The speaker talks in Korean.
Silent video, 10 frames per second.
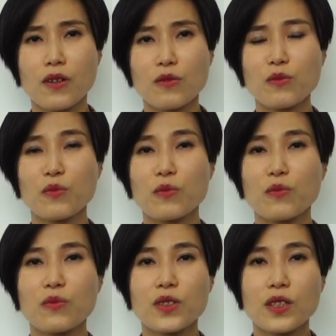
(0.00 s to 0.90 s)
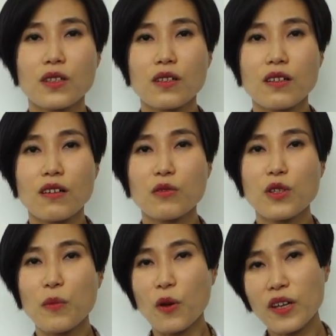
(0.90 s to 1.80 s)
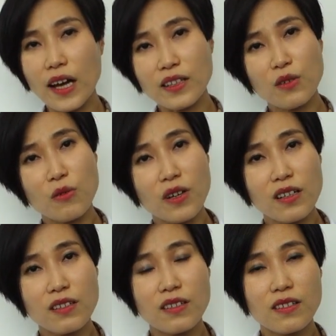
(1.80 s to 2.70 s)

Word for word: 그럼 어, 이게 별게 아닌 건가?